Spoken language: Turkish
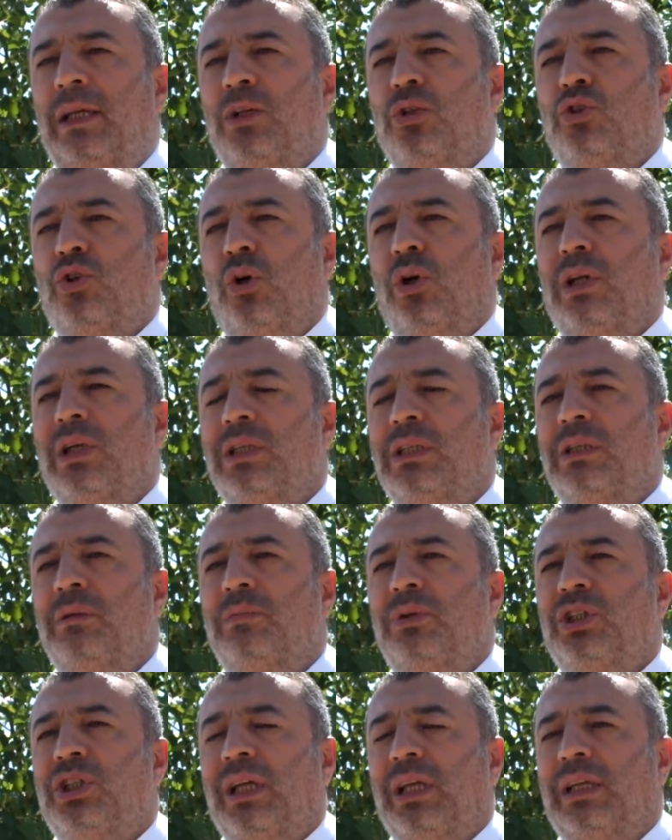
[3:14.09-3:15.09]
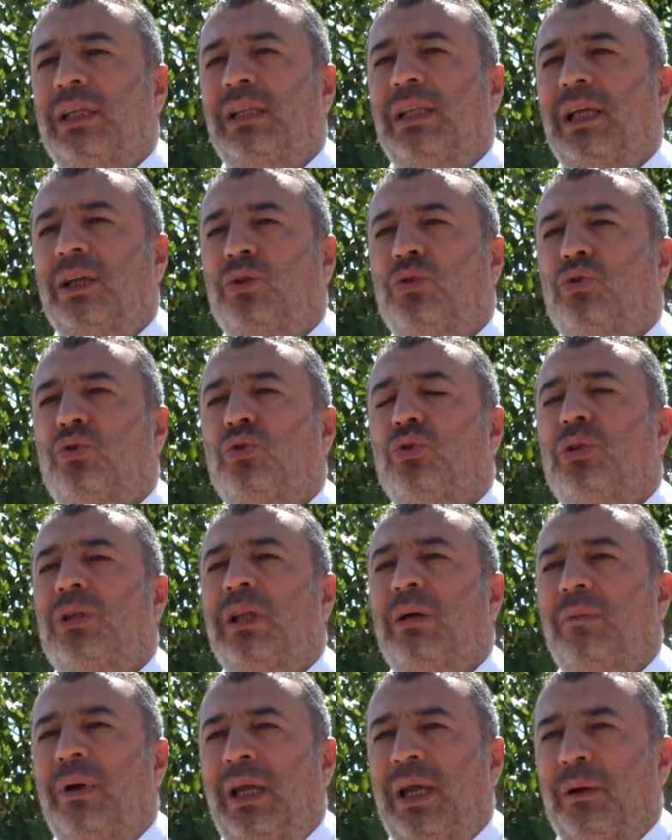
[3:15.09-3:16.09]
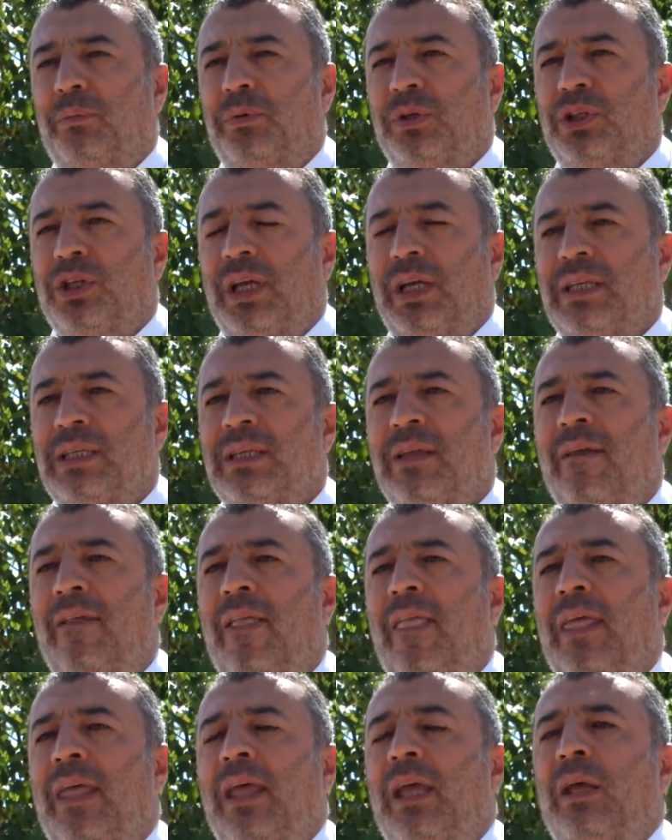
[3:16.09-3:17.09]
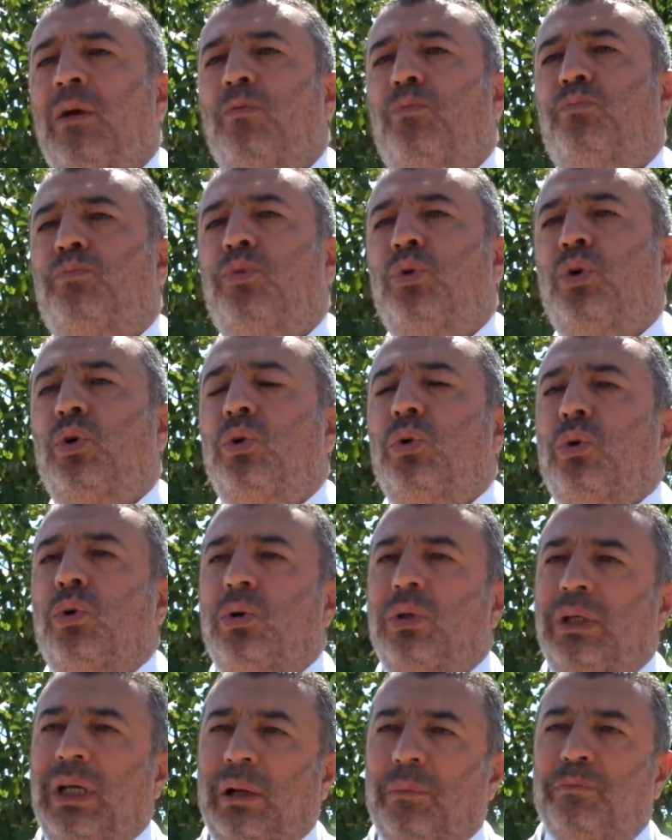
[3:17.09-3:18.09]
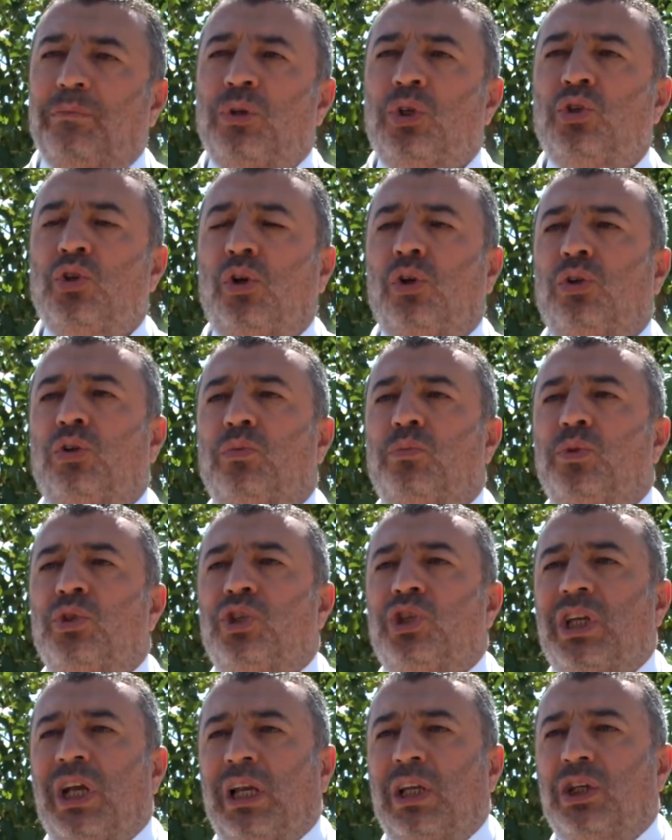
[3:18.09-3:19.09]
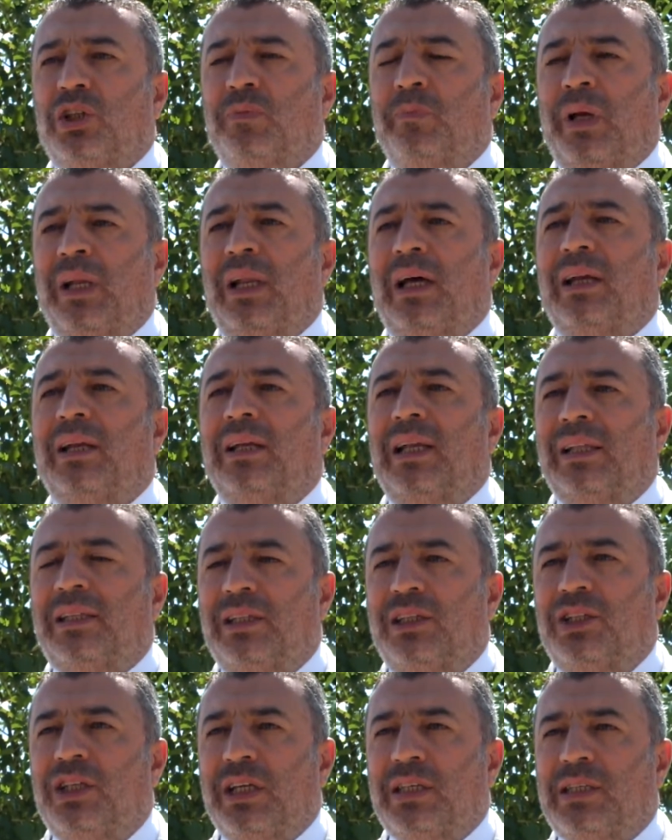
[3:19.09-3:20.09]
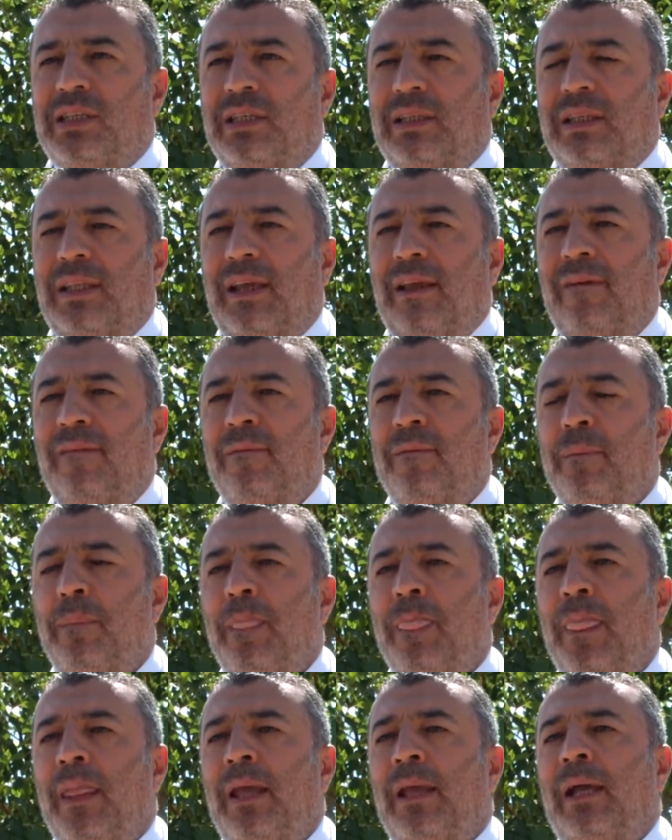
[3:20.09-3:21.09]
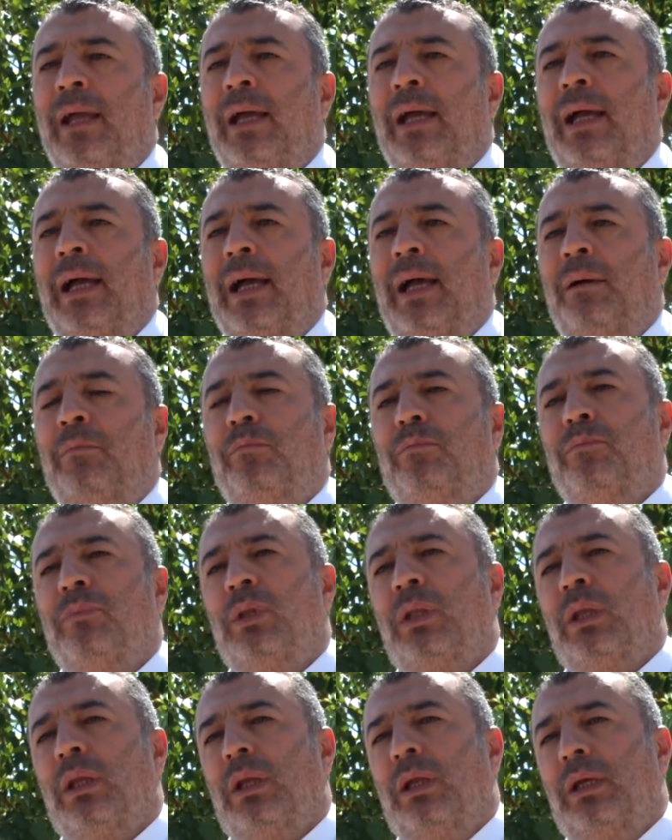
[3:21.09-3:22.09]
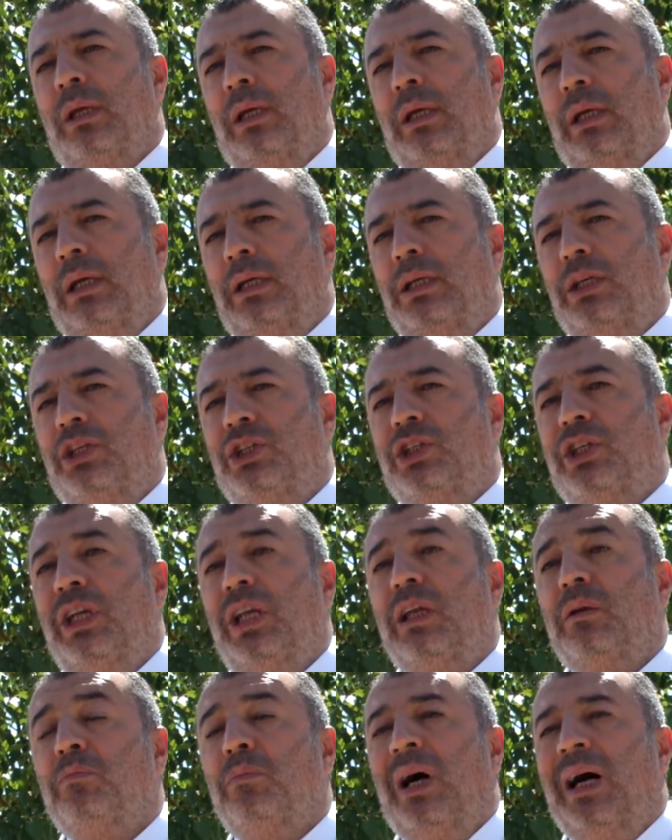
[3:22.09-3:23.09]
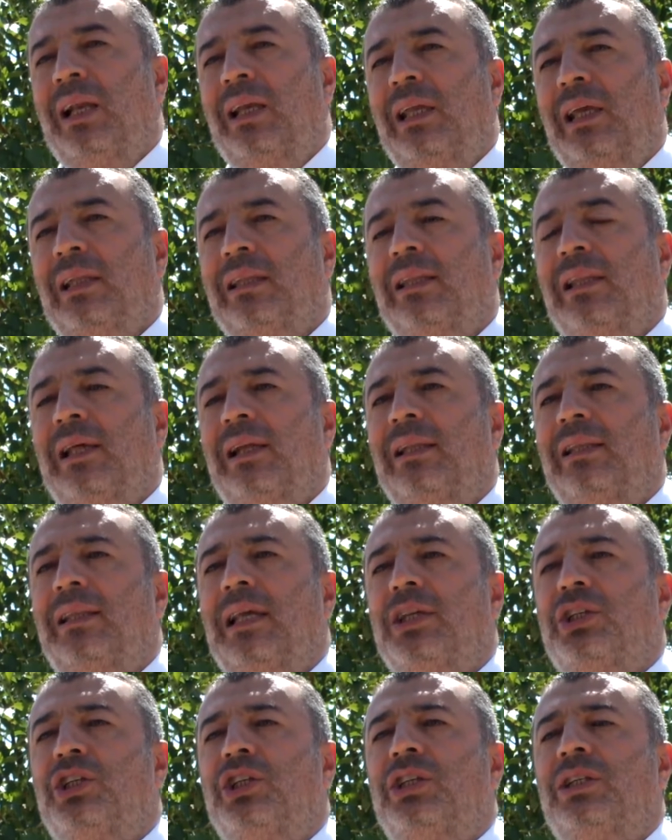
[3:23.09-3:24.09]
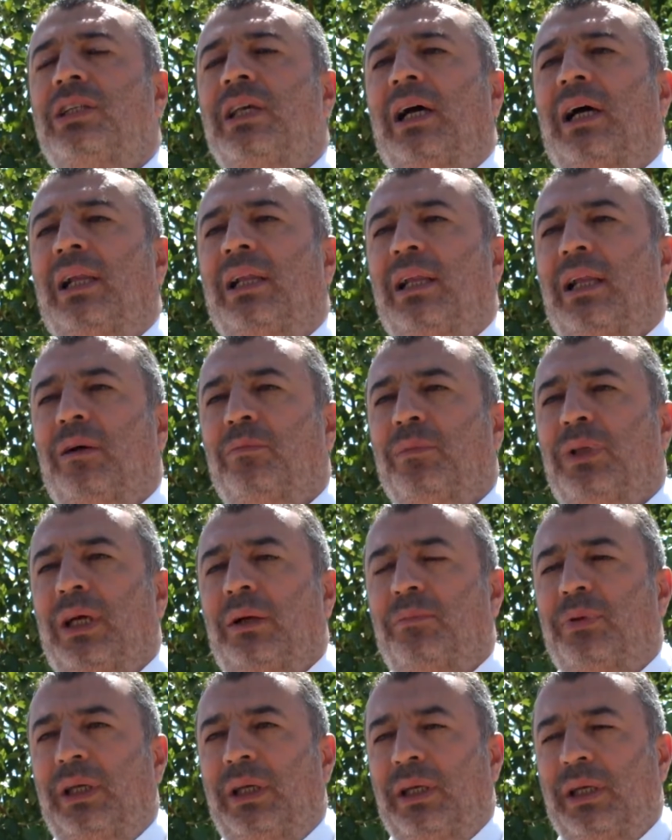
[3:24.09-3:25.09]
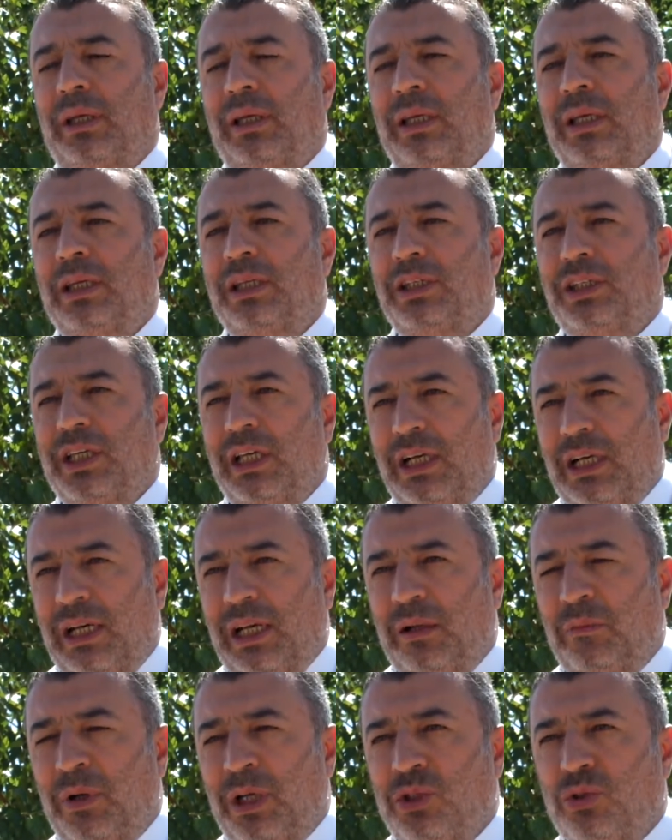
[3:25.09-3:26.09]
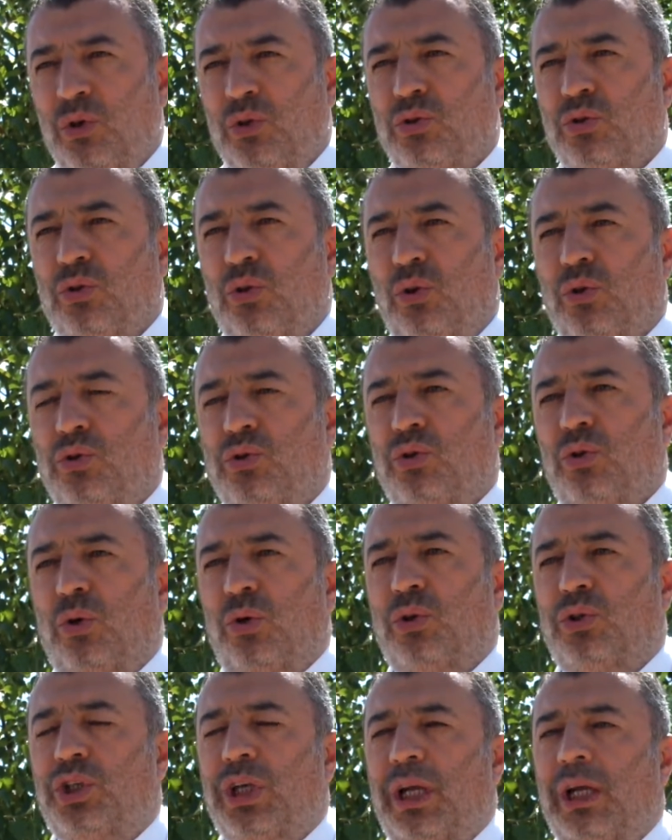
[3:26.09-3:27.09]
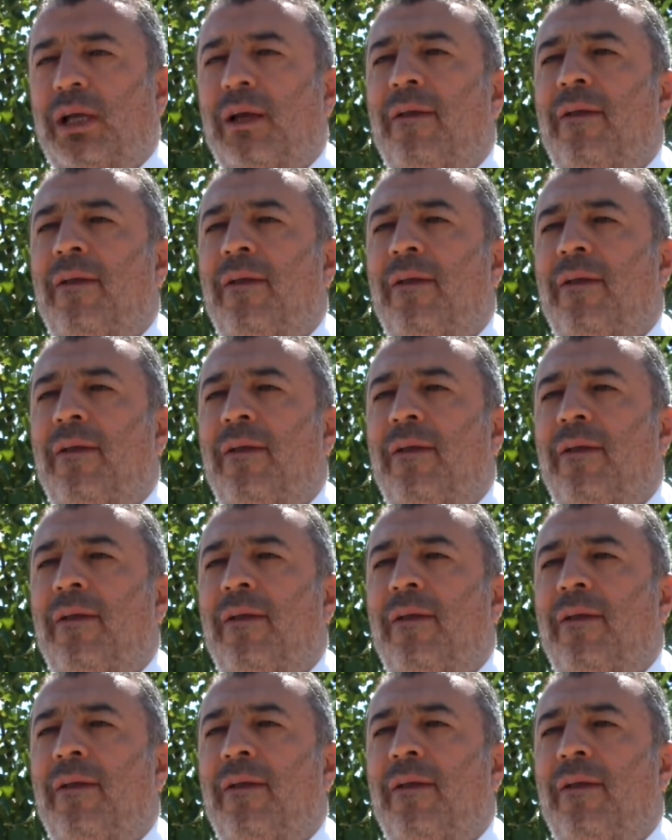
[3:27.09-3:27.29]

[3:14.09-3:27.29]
çok hızlı bir şekilde kükürtleme yapacağız. Bu yapmış olduğumuz çalışmalar neticesinde hem e, işçilik maliyetlerinde ciddi anlamda bir gerileme söz konusu olacak